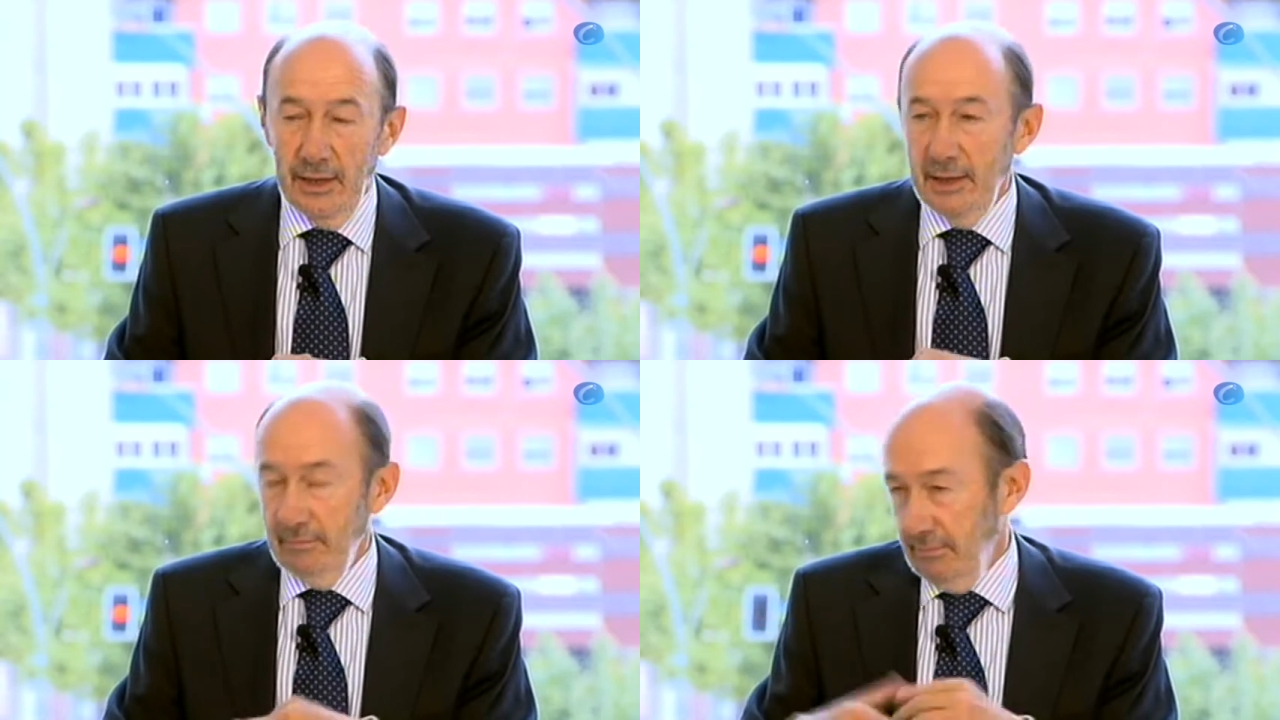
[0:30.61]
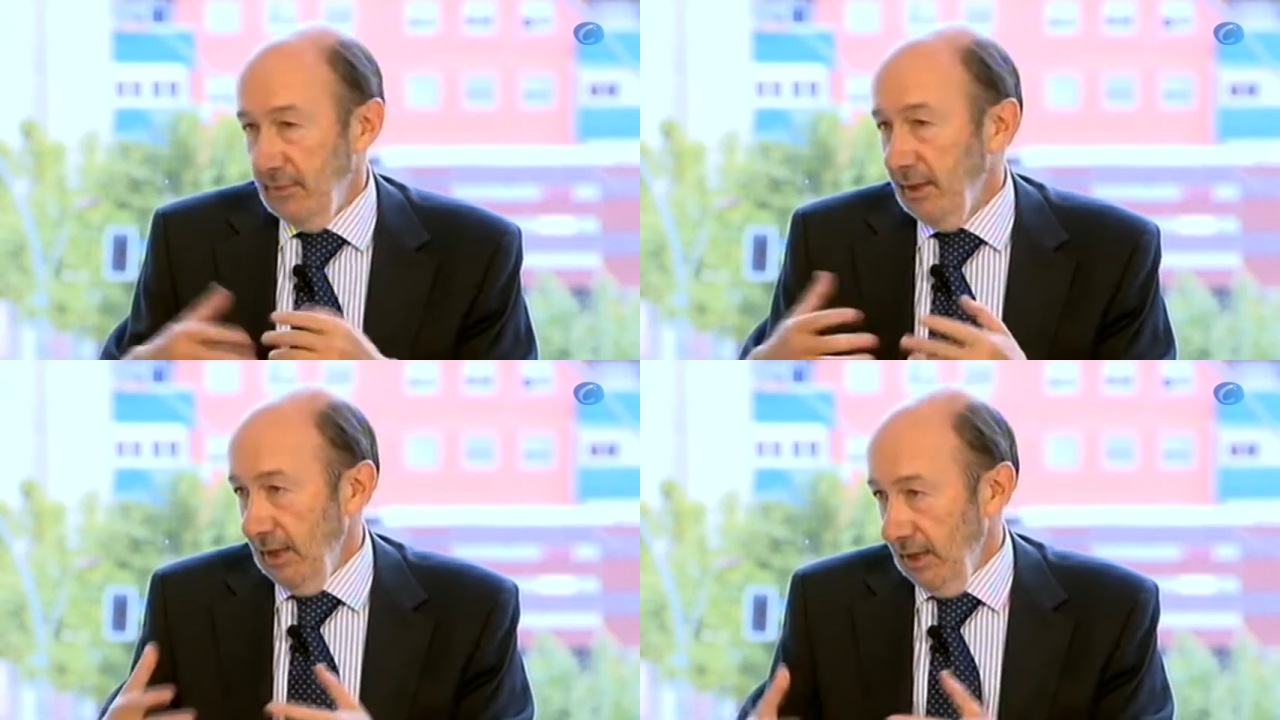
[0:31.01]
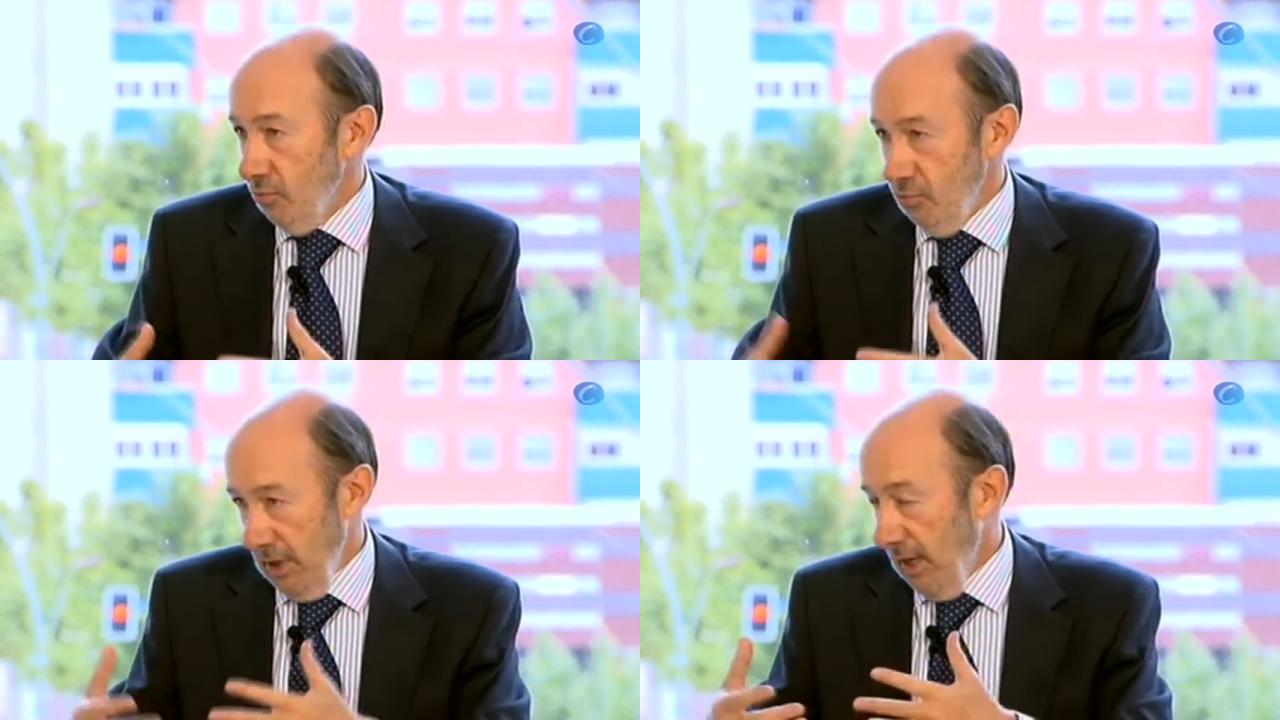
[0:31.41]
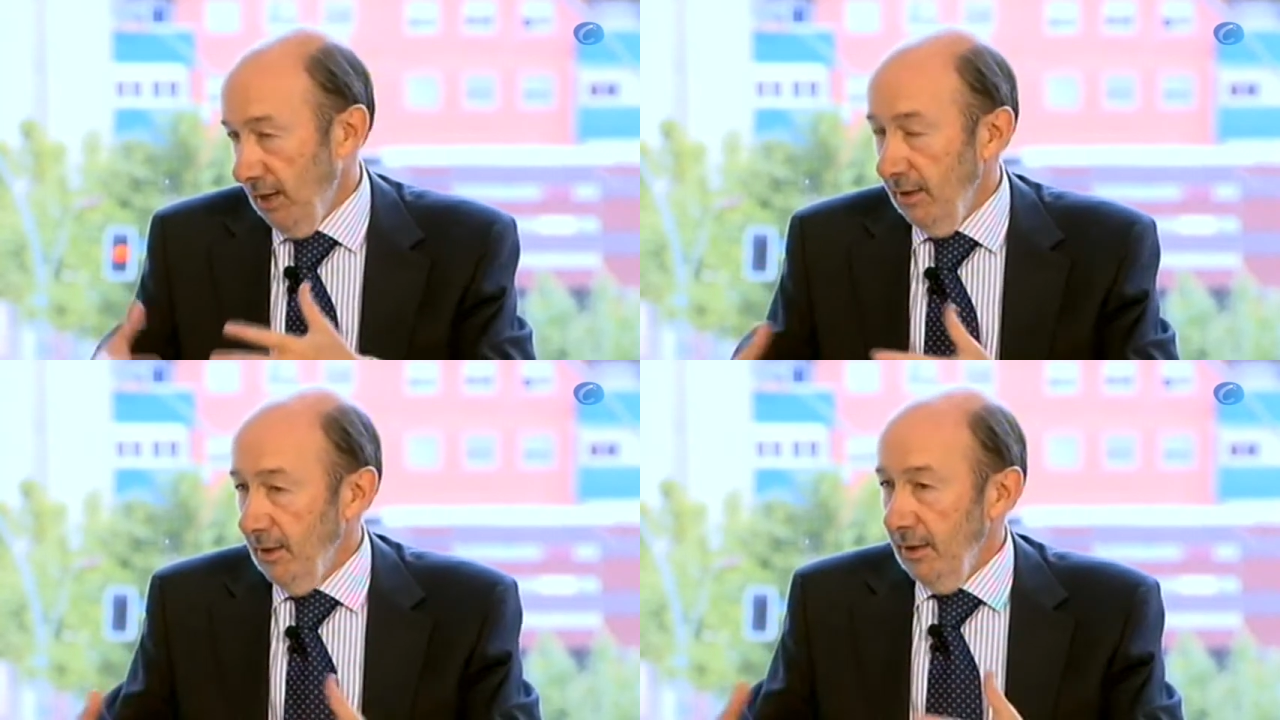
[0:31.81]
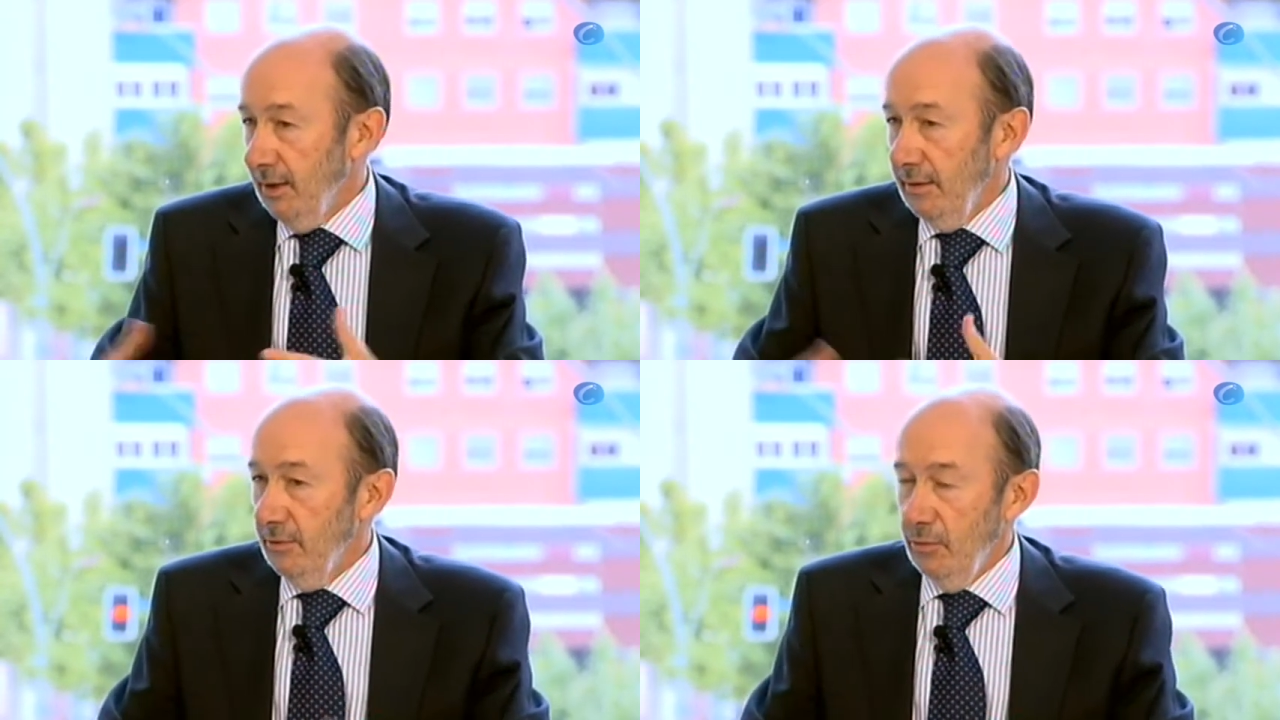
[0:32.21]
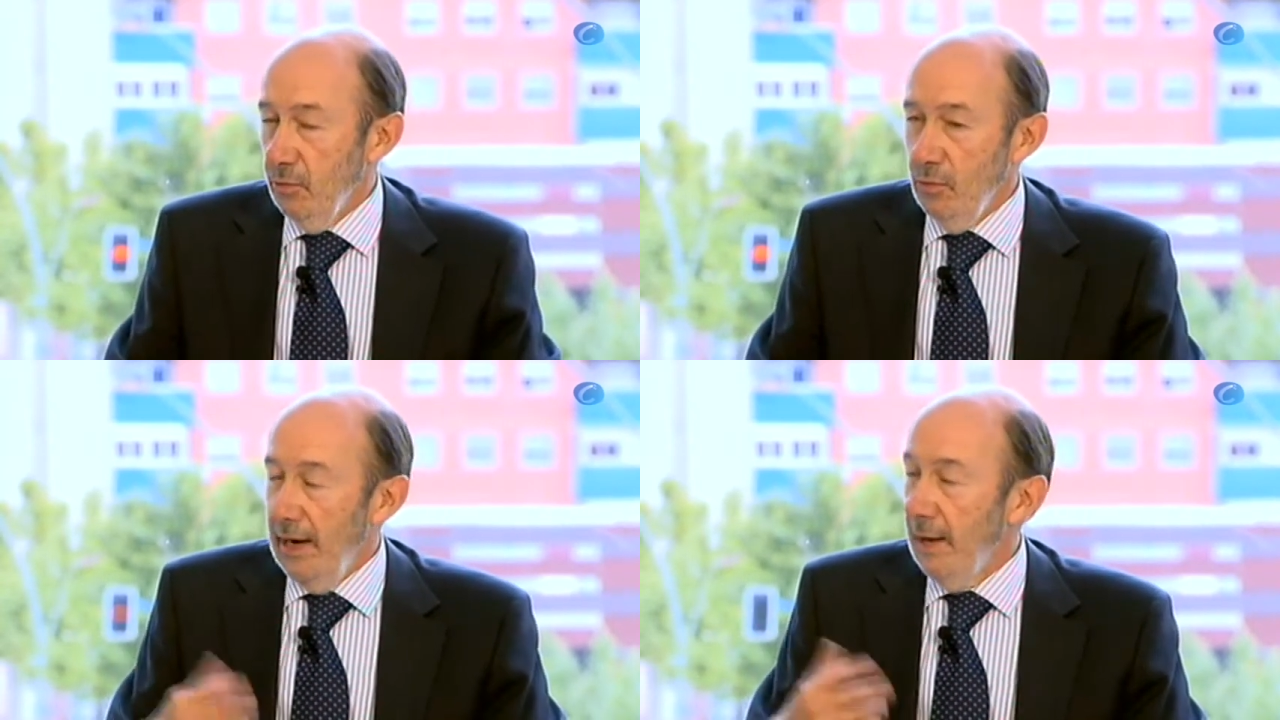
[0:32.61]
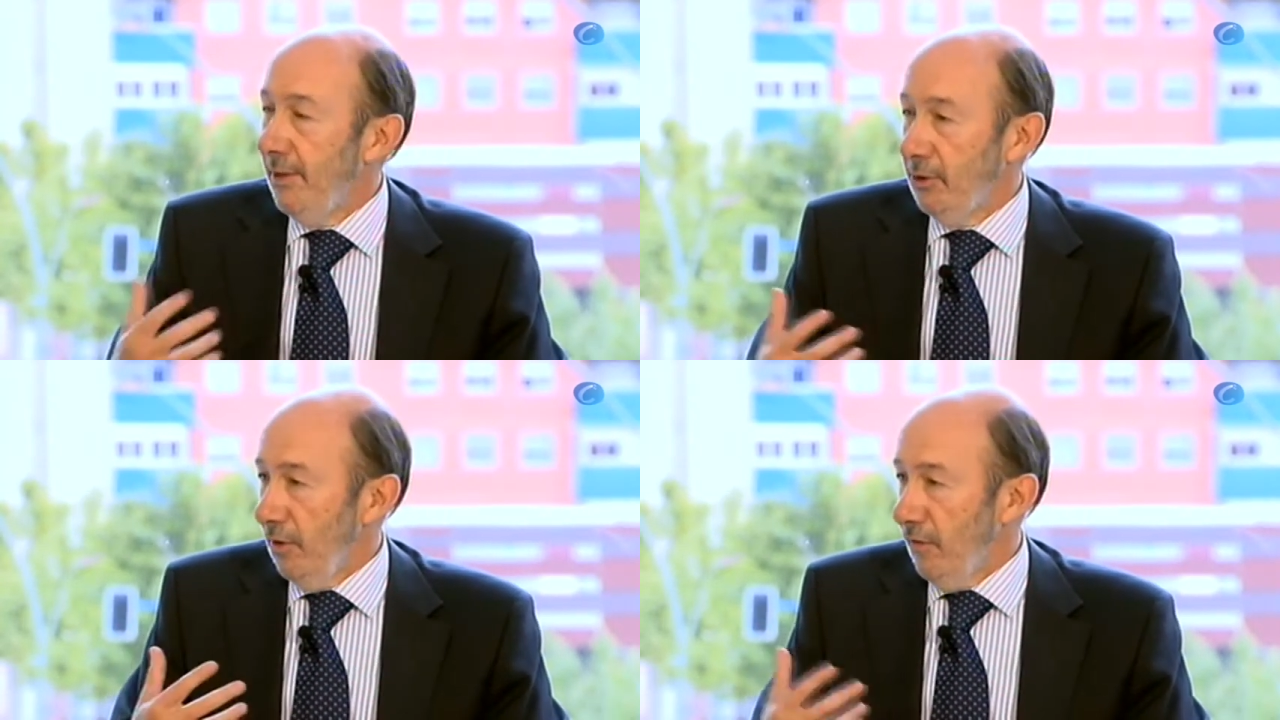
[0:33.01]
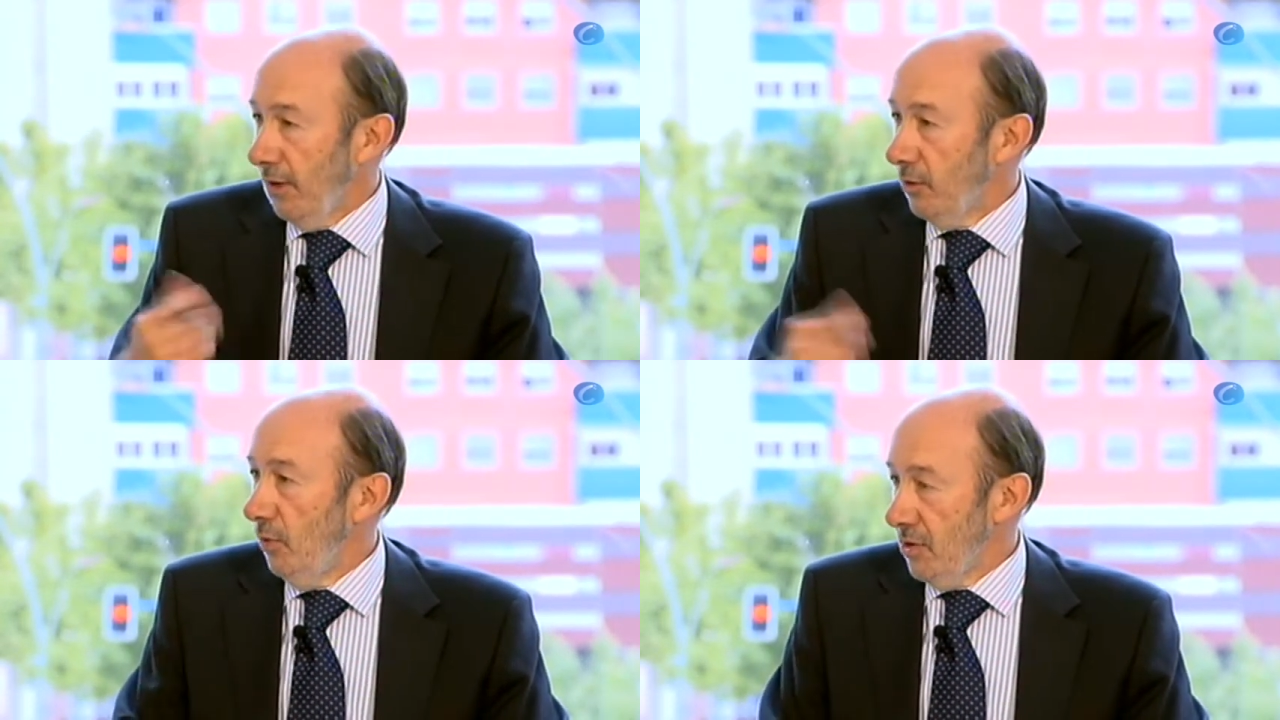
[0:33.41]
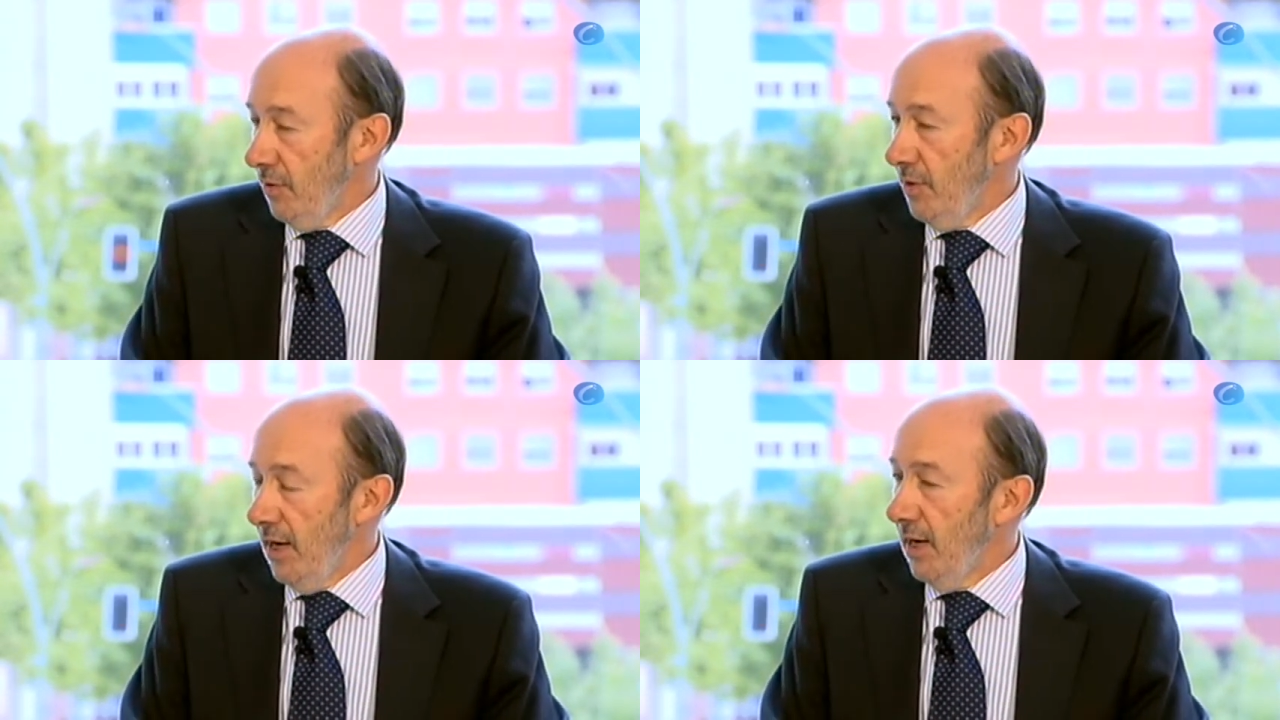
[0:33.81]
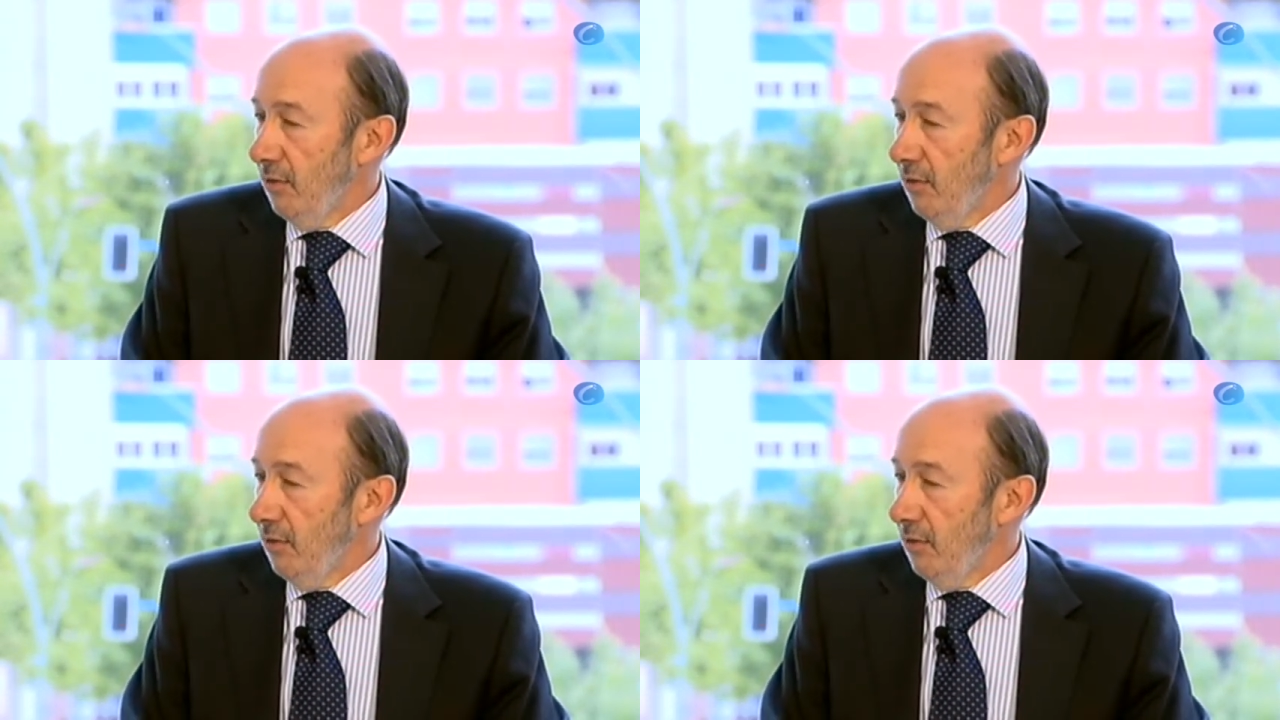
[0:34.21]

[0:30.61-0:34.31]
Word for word: que es una un elemento de fractura social.